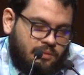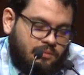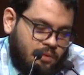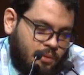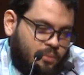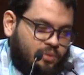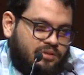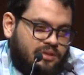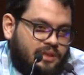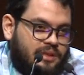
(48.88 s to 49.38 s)

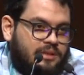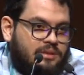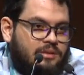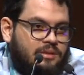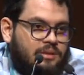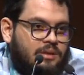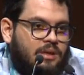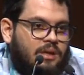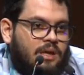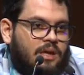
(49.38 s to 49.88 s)
como se
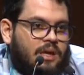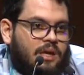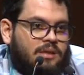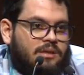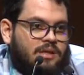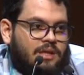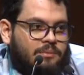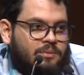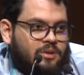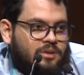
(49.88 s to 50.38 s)
dice,
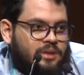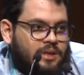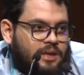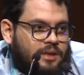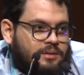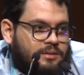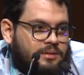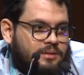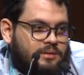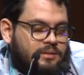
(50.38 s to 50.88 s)
en términos de
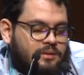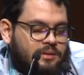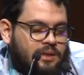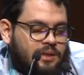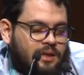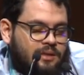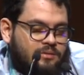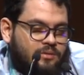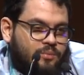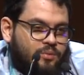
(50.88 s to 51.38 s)

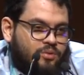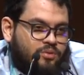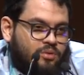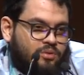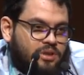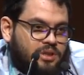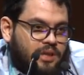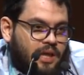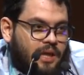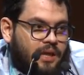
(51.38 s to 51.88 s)
las,
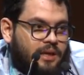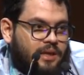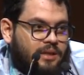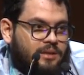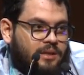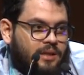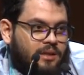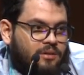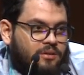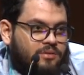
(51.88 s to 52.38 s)
oportunidades que
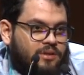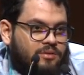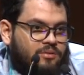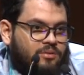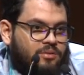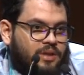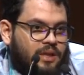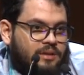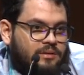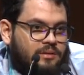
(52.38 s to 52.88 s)
tienen los
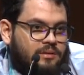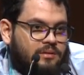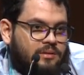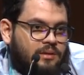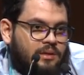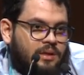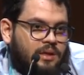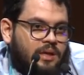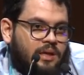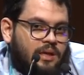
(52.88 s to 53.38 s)

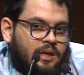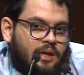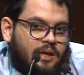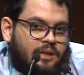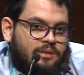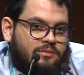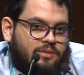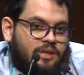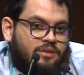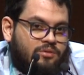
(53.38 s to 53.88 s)
estudiantes
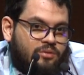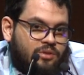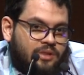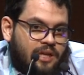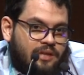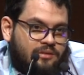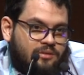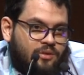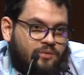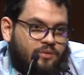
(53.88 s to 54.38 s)
en su
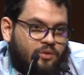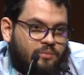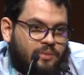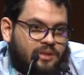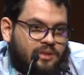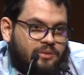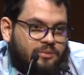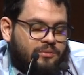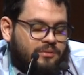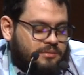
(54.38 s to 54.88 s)
tránsito
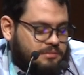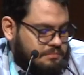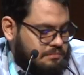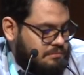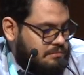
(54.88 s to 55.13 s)
formativo.